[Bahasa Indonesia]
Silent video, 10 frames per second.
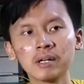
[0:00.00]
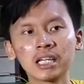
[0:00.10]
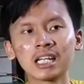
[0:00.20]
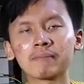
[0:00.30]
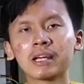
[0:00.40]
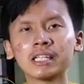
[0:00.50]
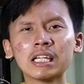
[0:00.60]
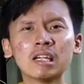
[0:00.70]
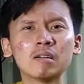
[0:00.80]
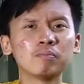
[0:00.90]

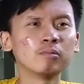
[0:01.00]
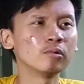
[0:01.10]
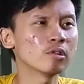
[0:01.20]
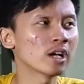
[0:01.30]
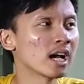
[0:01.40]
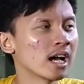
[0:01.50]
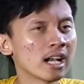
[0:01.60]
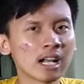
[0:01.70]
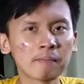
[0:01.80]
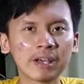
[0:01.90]
pengirimannya
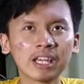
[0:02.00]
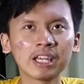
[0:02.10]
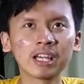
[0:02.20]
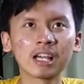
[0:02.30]
bukan apa ya,